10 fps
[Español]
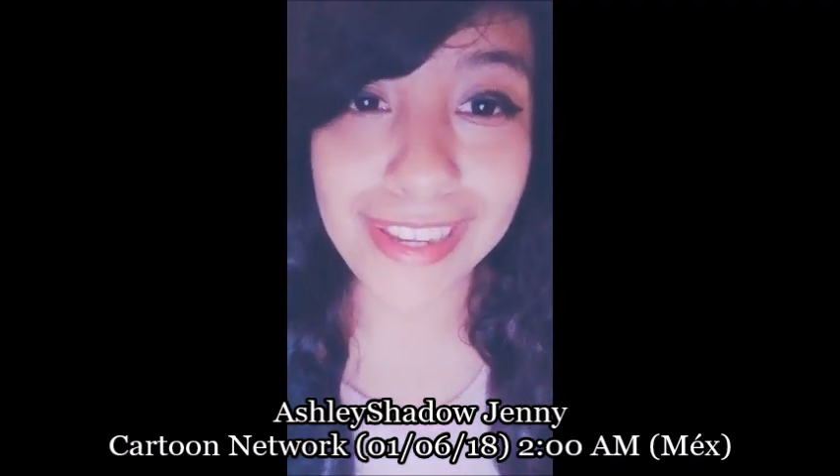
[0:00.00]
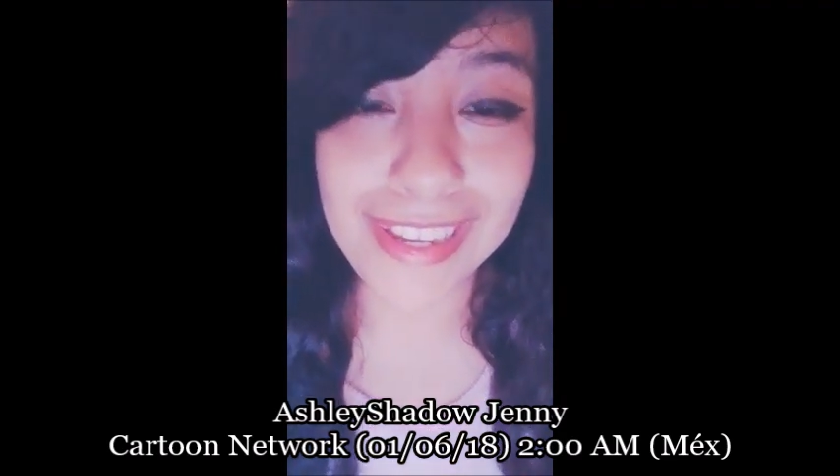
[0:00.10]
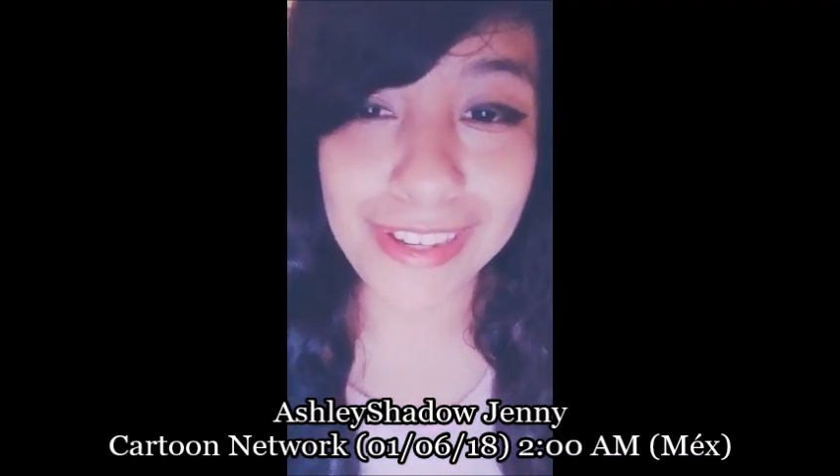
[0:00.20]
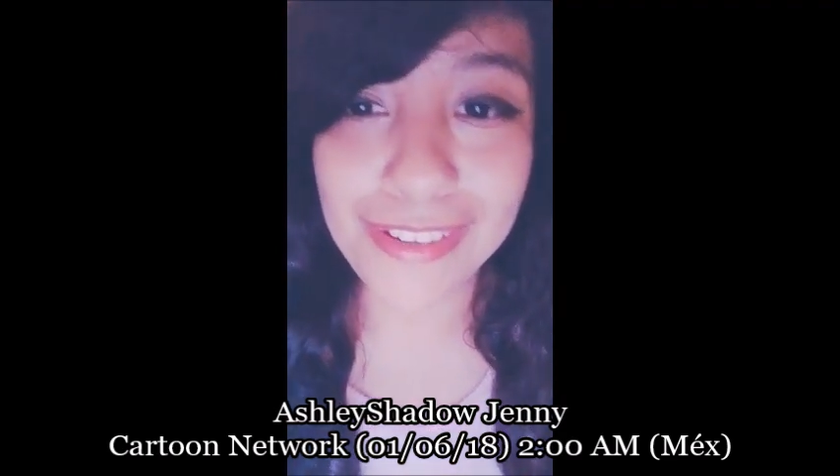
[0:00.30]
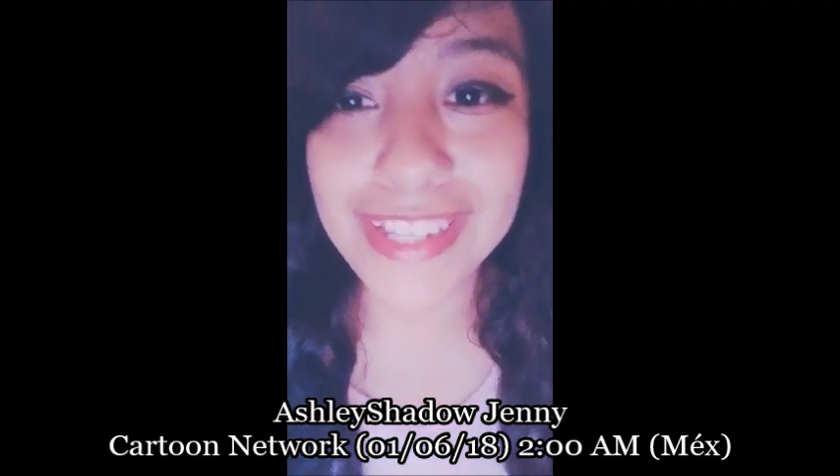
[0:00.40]

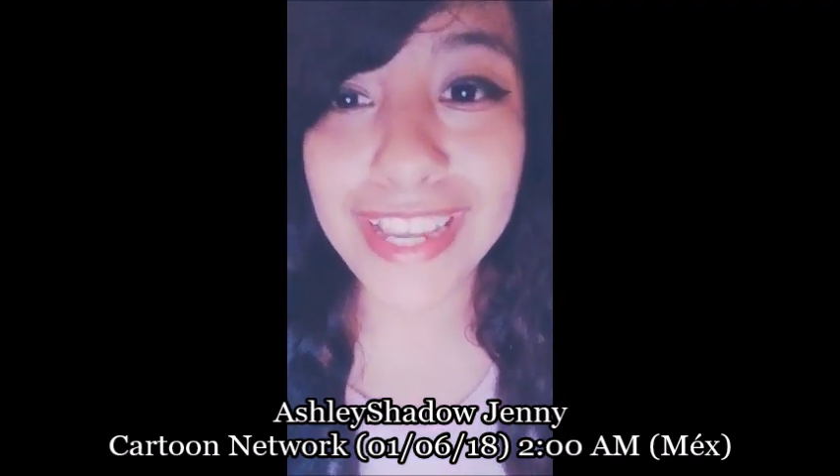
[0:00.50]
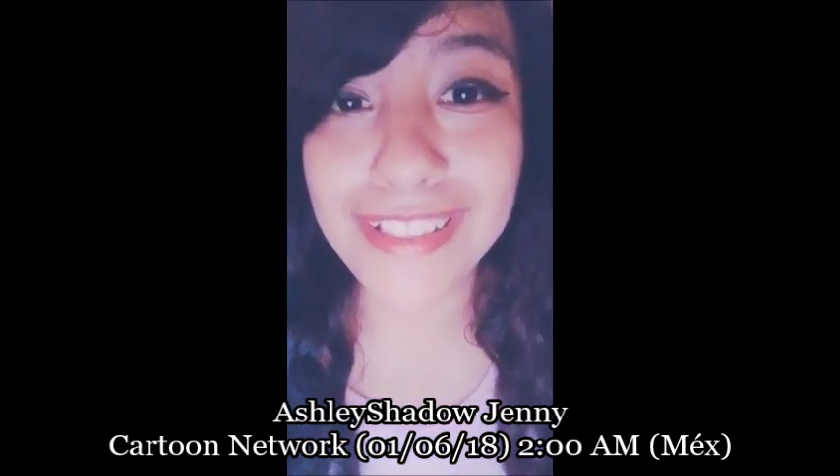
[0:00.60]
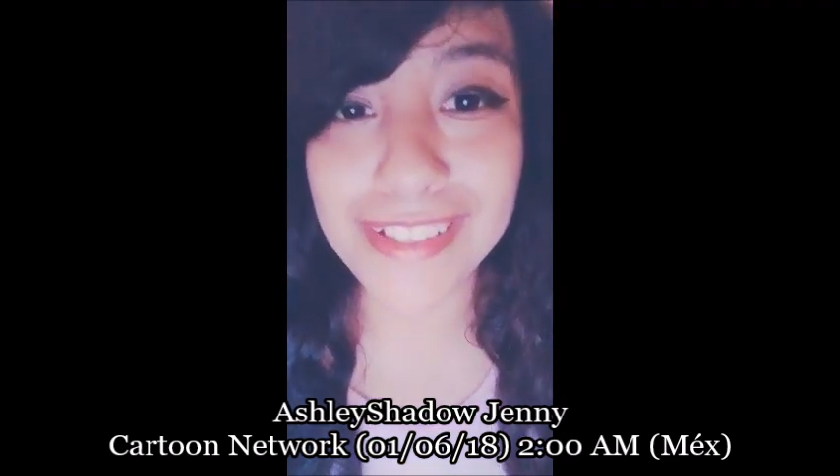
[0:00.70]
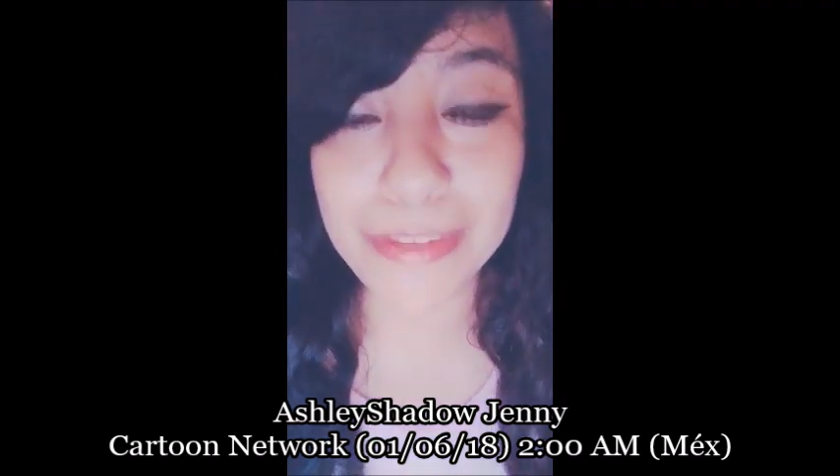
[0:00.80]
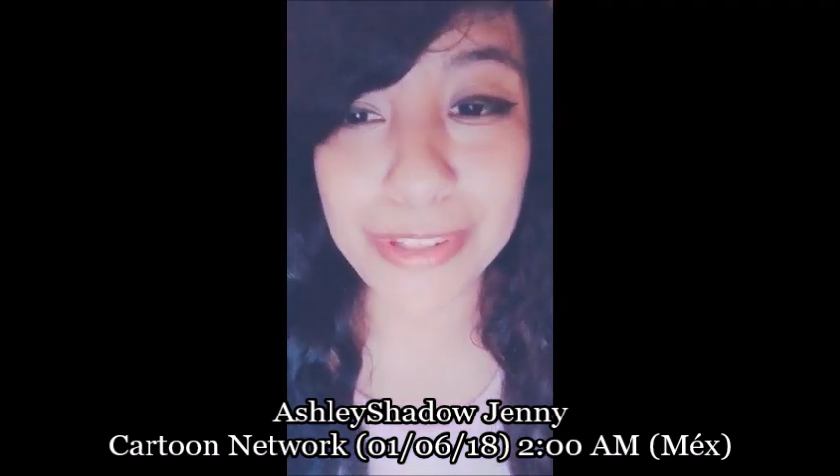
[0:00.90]
que no se
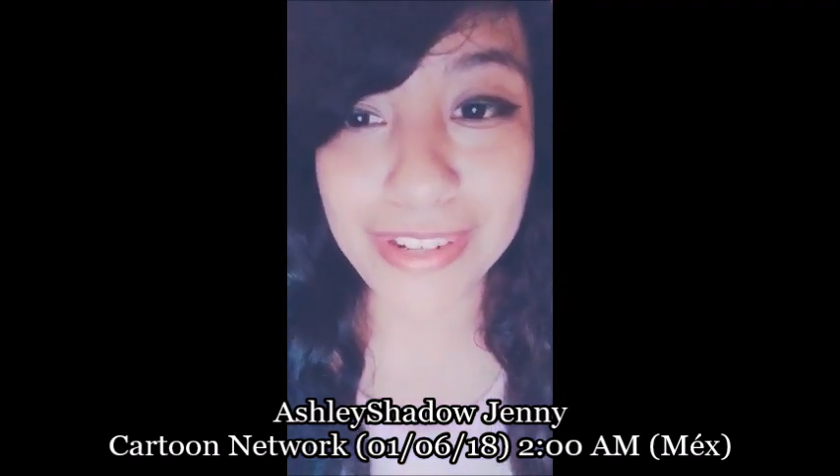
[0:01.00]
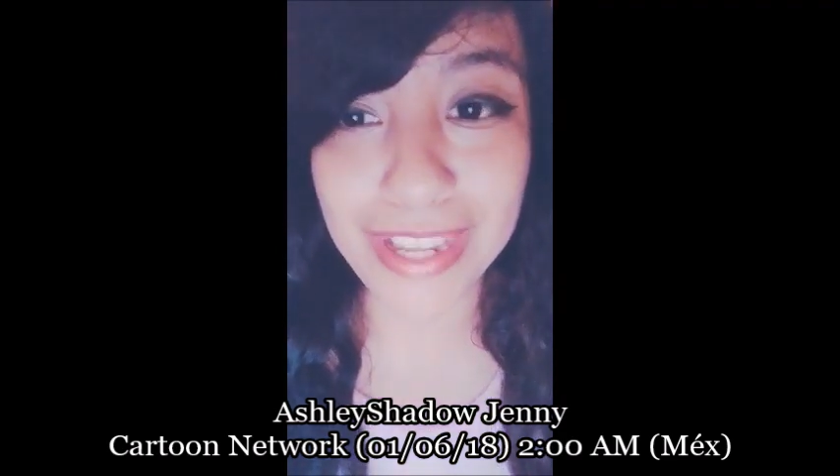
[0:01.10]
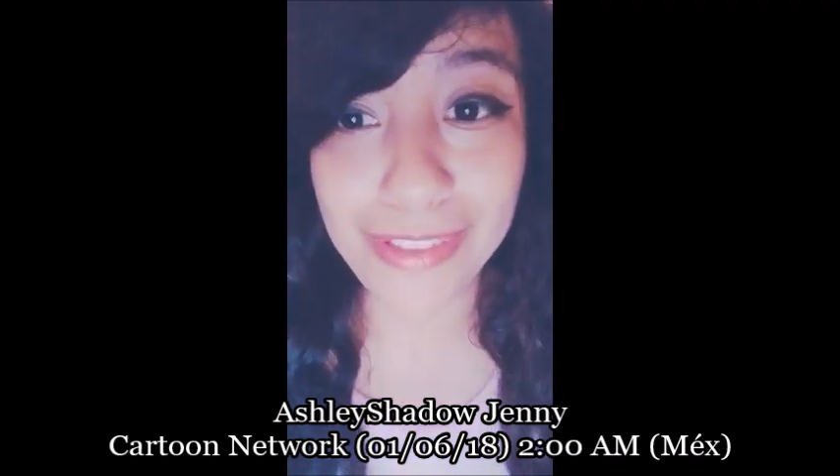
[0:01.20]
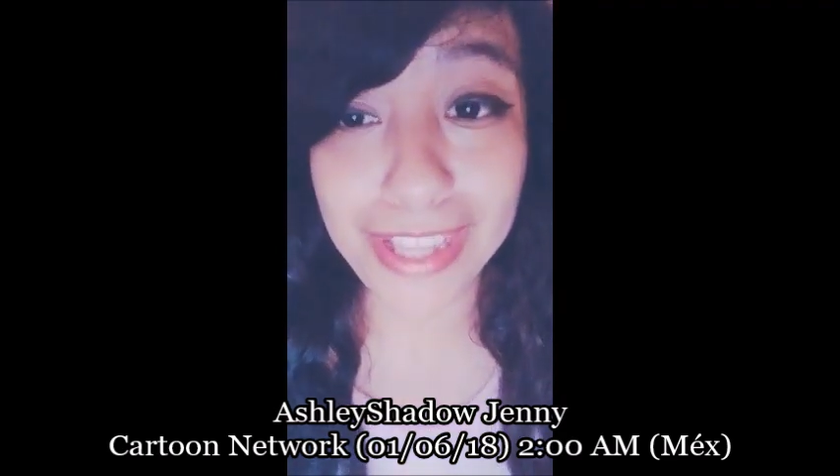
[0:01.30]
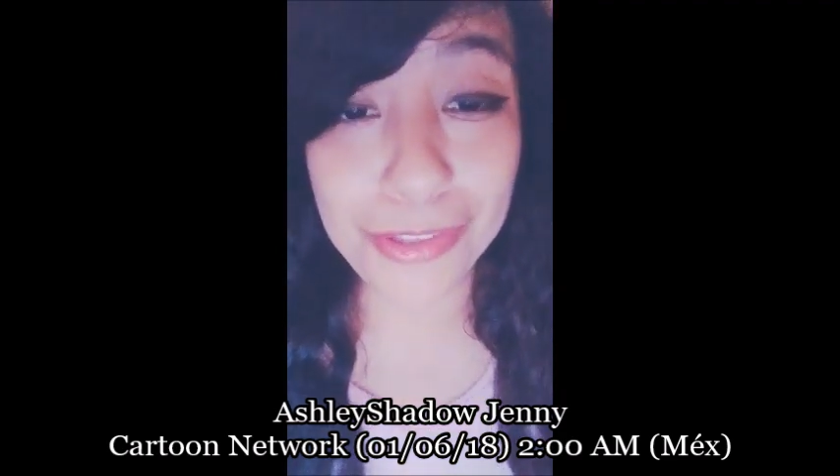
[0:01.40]
hayan
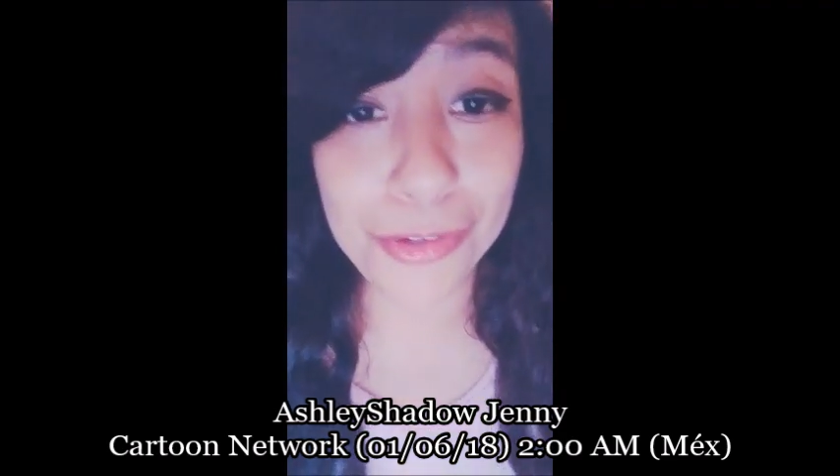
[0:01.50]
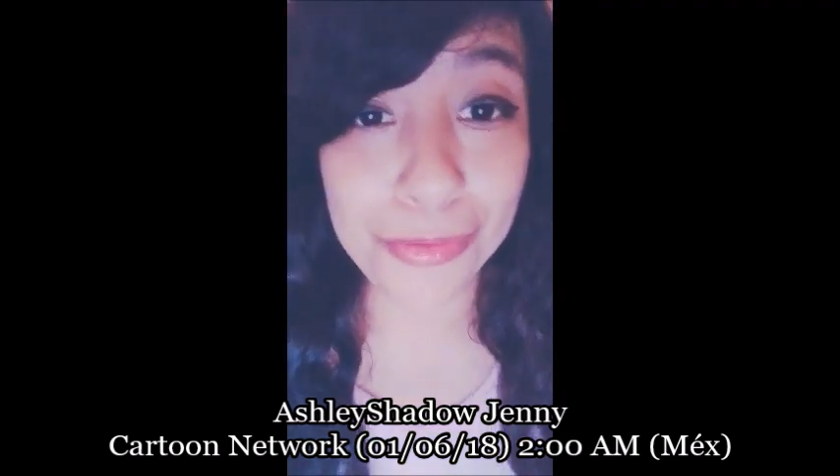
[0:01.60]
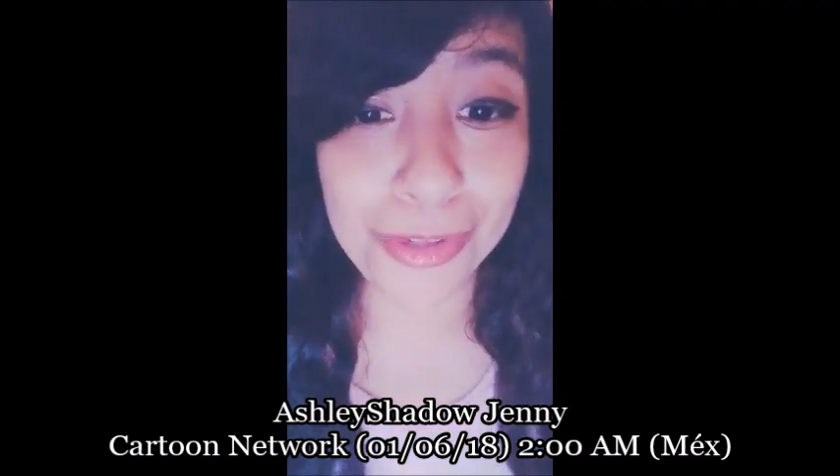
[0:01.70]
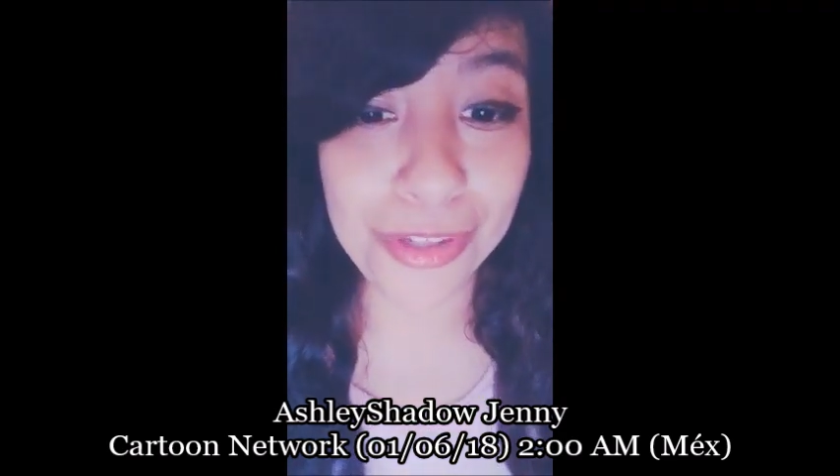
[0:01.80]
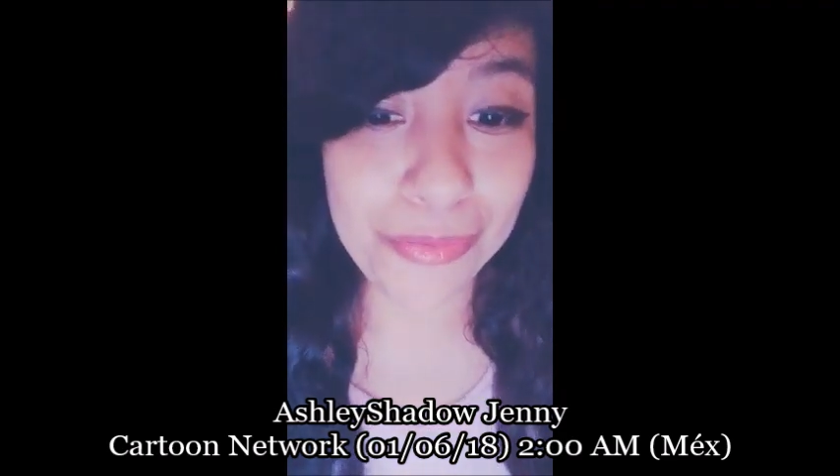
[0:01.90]
decepcionado tanto
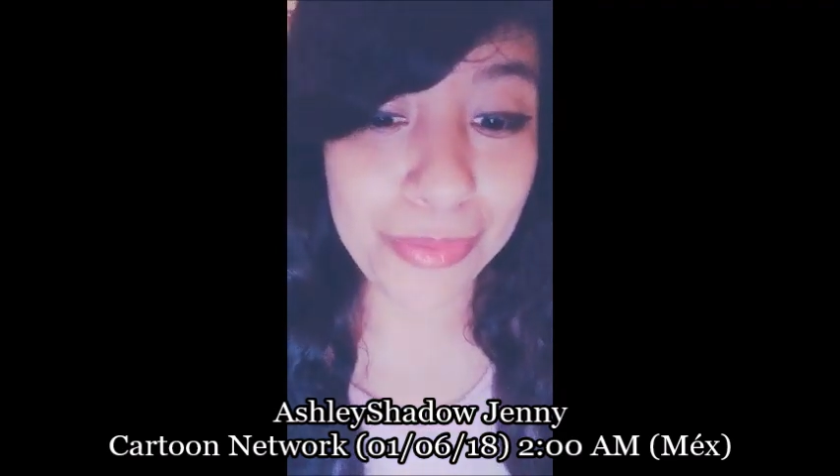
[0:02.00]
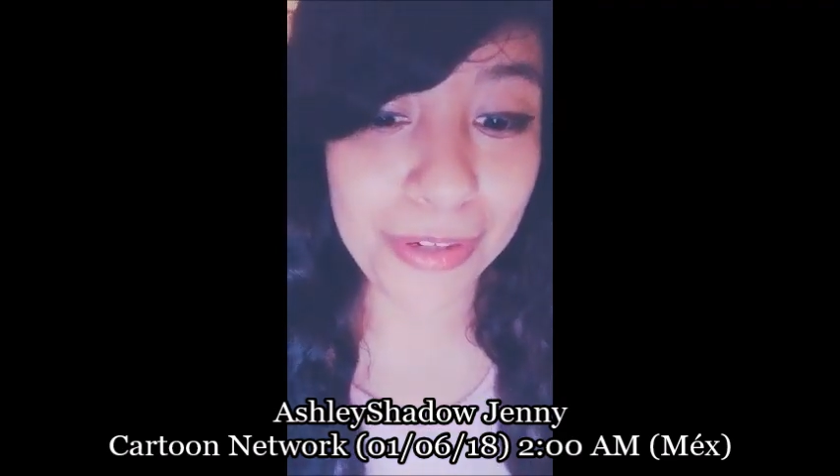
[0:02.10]
como yo,